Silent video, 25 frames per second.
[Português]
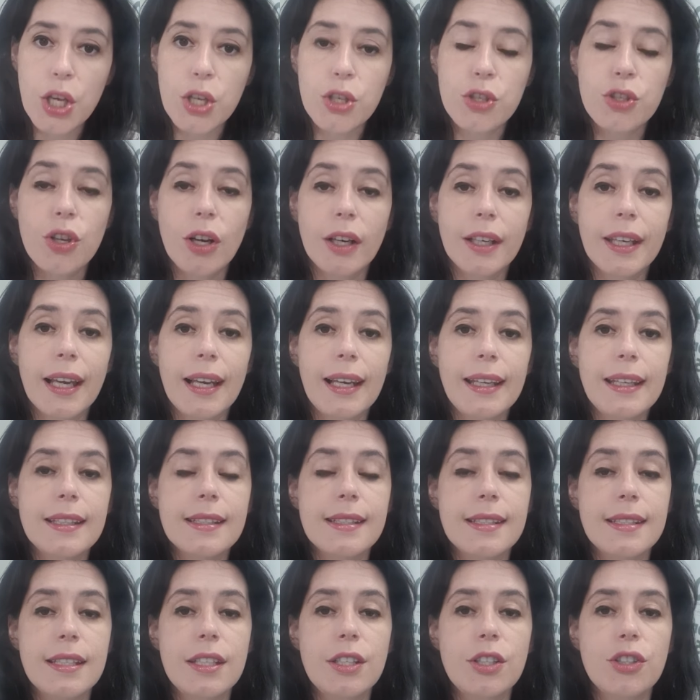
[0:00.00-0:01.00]
só que ela
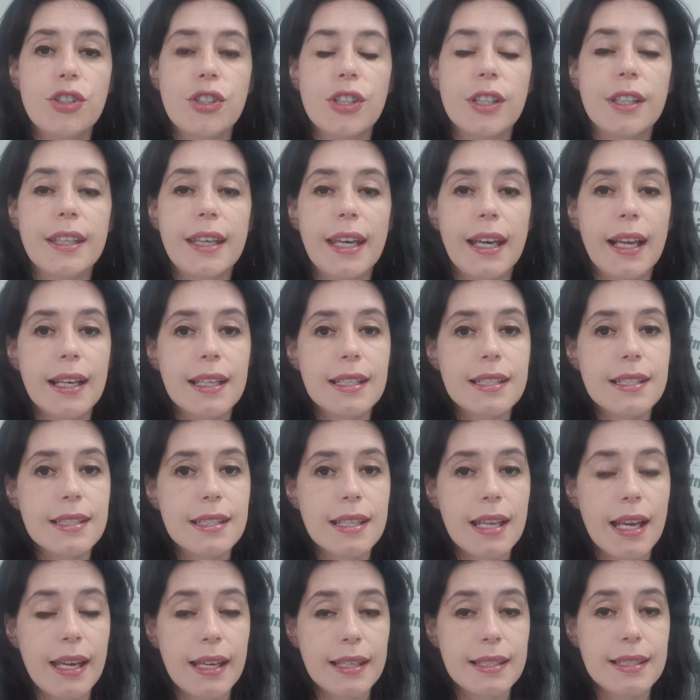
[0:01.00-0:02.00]
exige que ela,
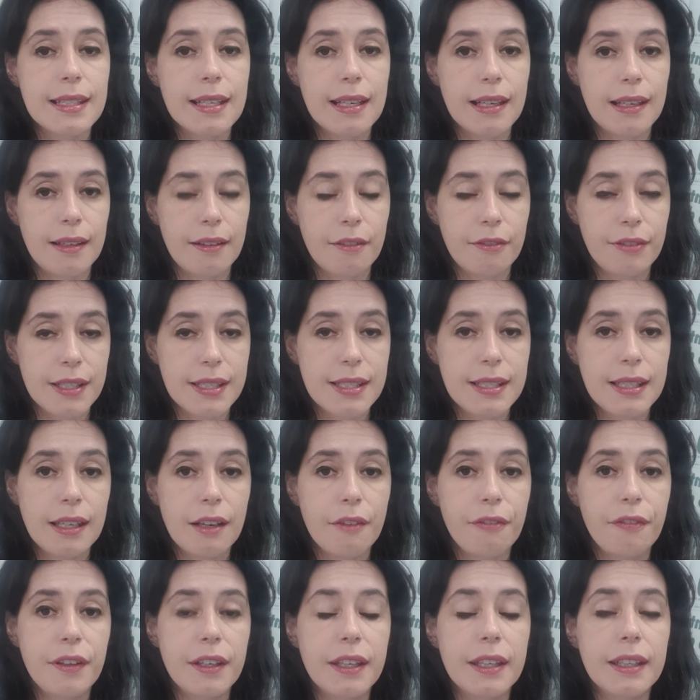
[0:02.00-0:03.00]
essa
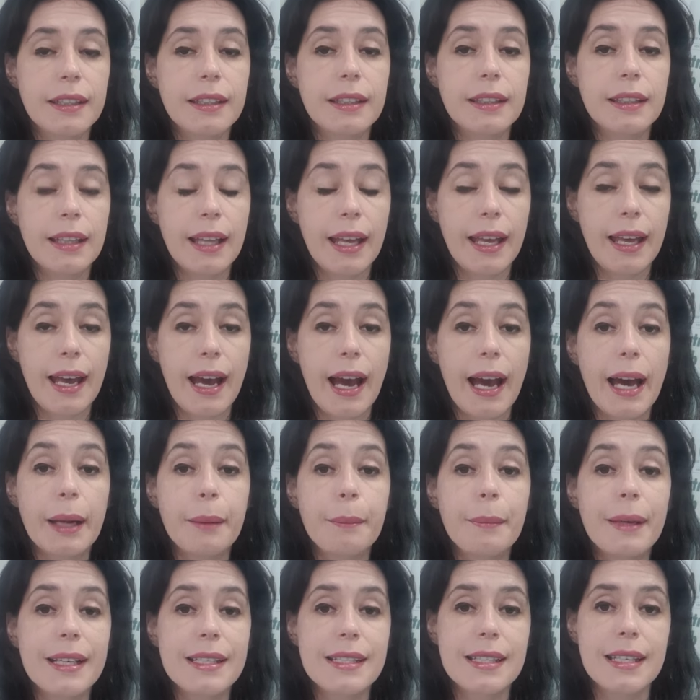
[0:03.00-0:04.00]
vacina fique é,
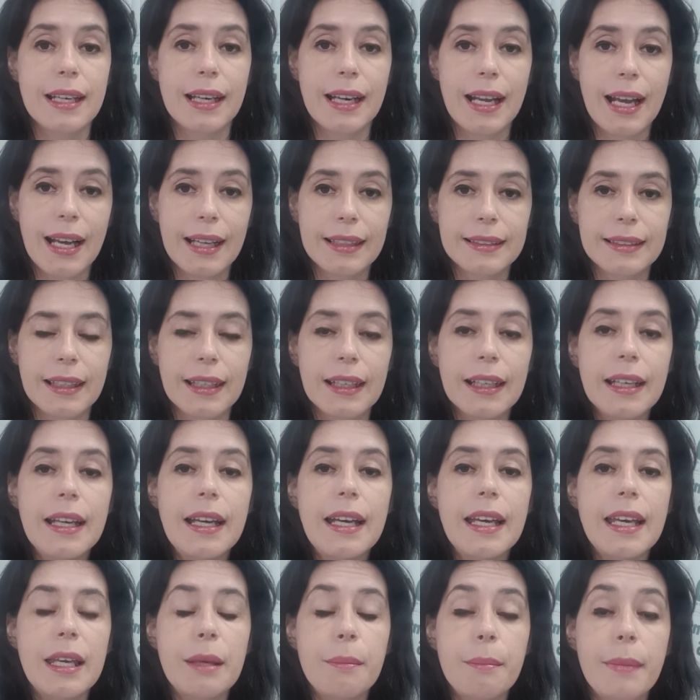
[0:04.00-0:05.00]
armazenada
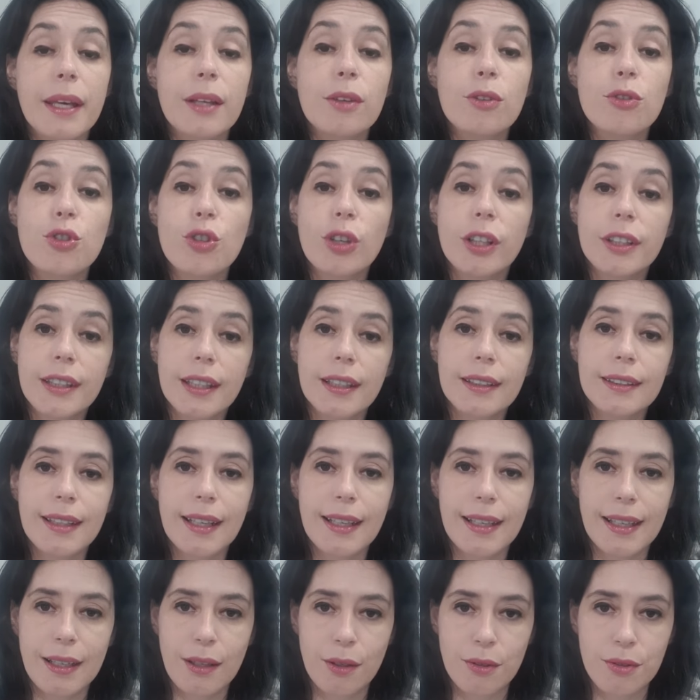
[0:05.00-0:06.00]
em menos 80
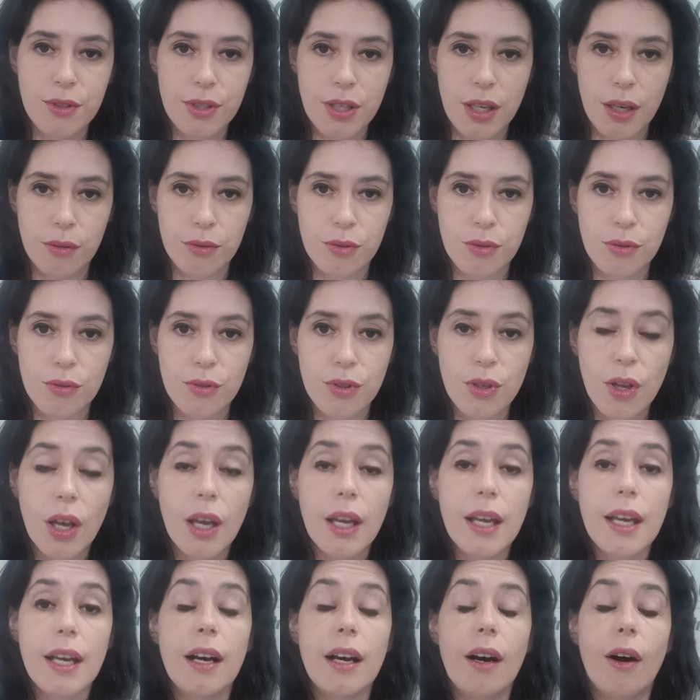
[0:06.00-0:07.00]
graus Celsius
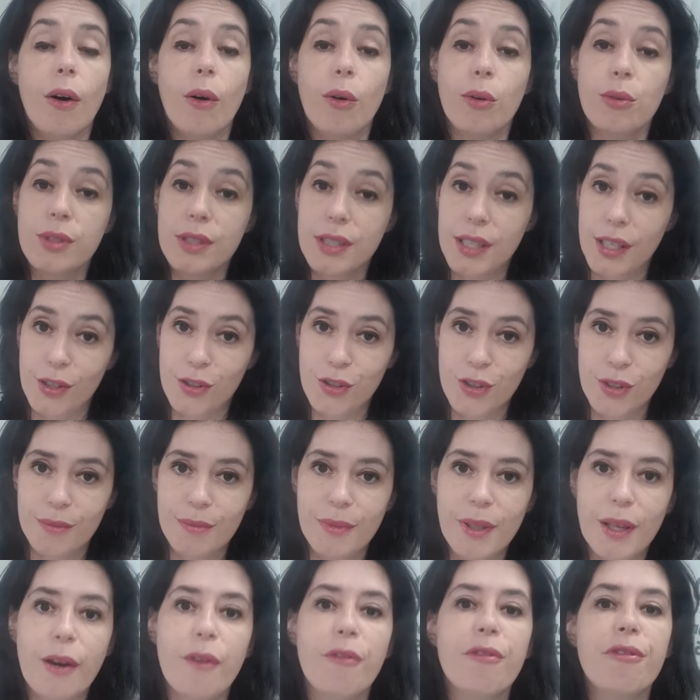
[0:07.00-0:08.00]
ou seja,
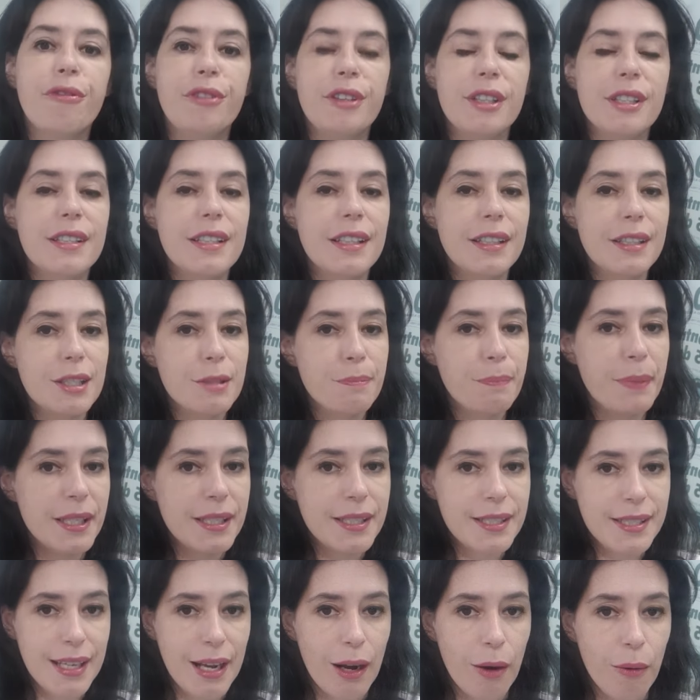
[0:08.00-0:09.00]
é um freezer
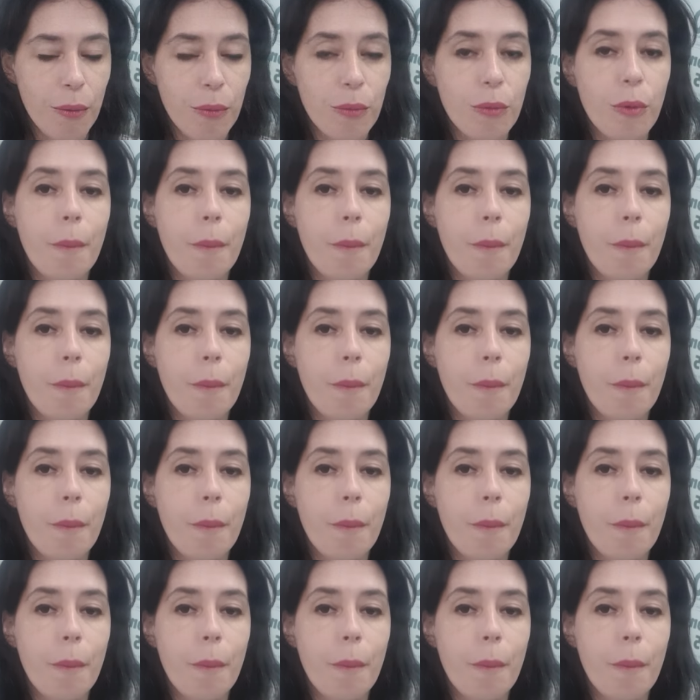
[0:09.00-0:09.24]
especial.